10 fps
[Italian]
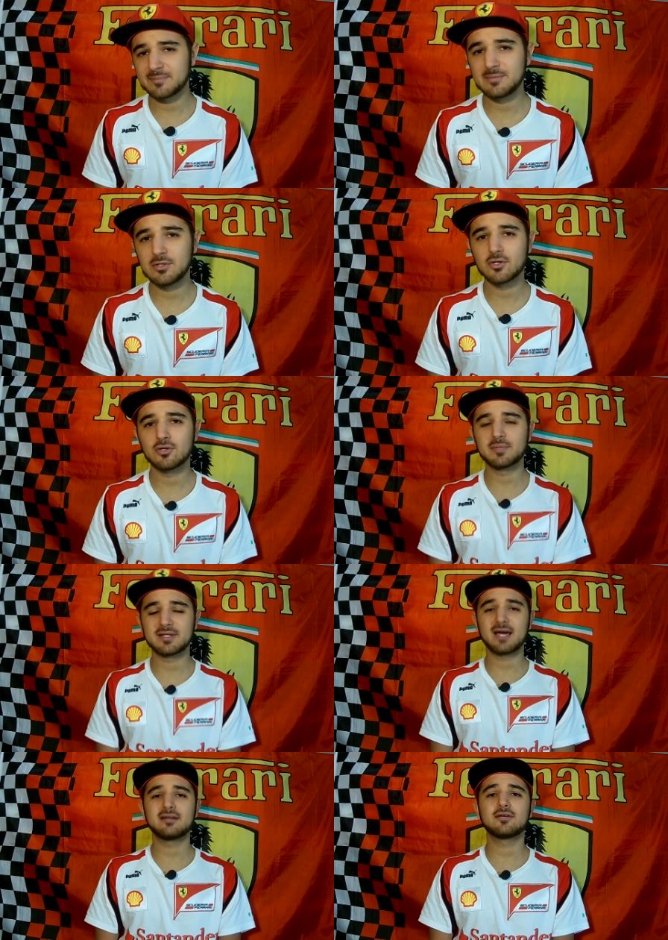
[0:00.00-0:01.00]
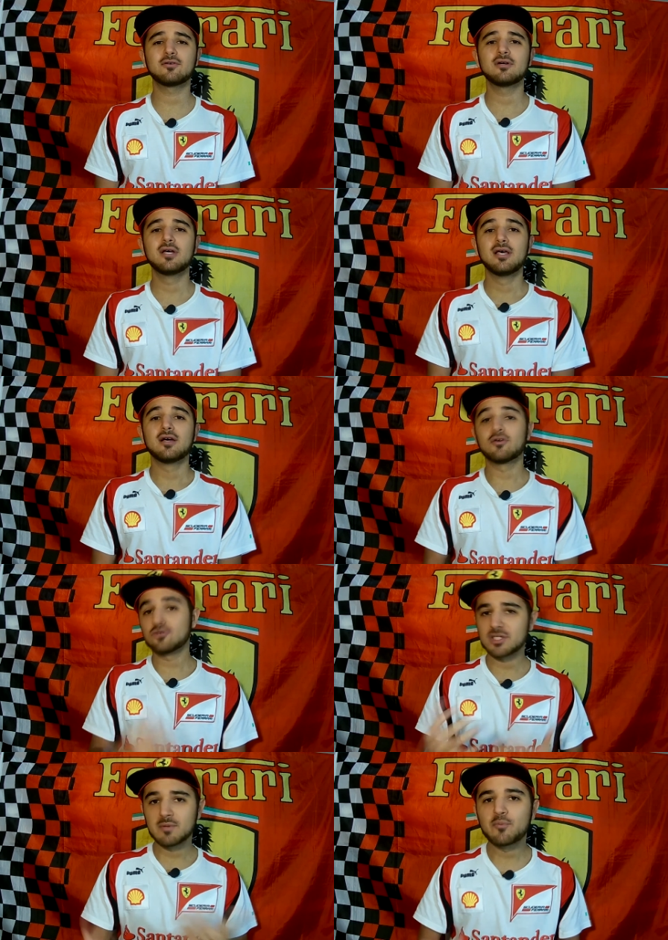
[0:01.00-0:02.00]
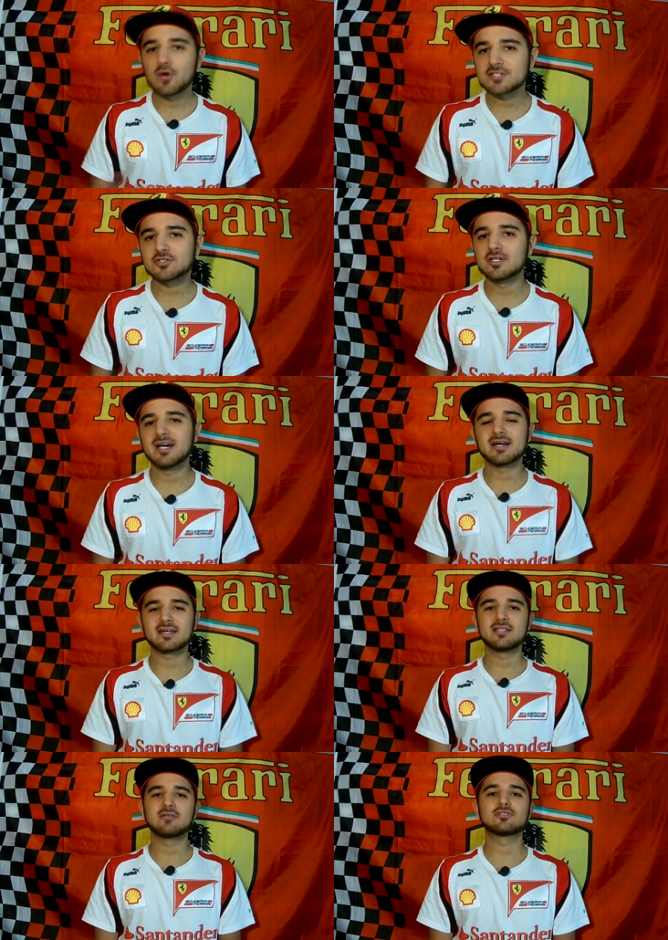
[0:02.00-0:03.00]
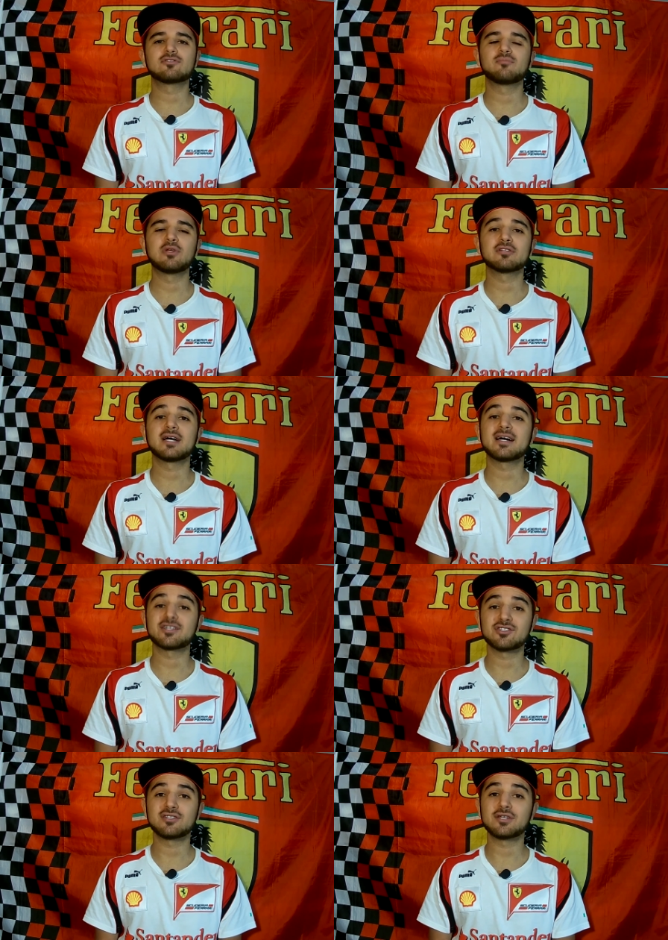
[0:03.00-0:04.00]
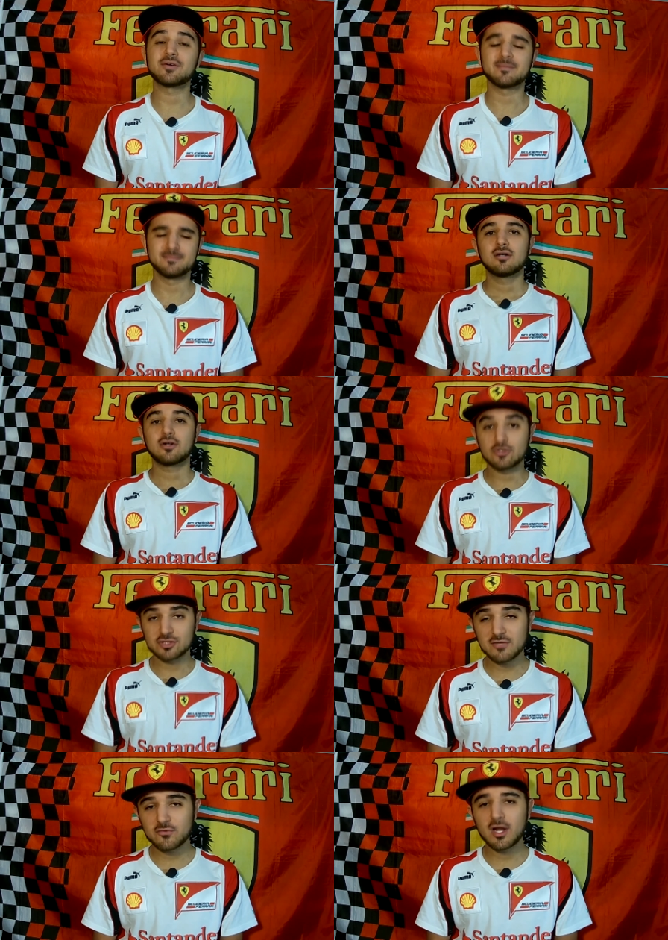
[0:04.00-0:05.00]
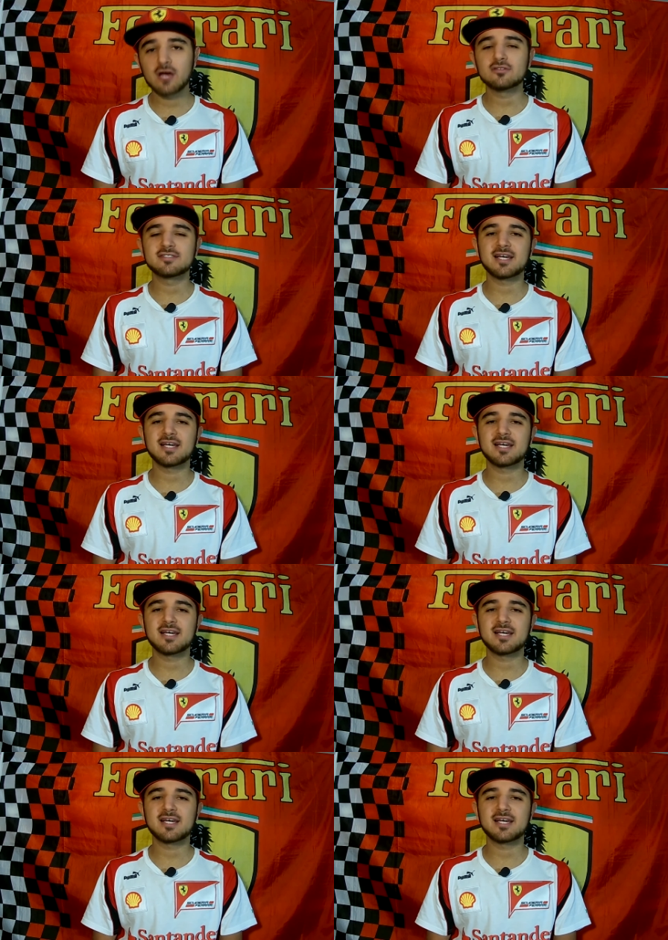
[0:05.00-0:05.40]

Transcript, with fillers: del Gran Premio britannico, conosciamo un po' la storia anche di questo pilota argentino. José Froilán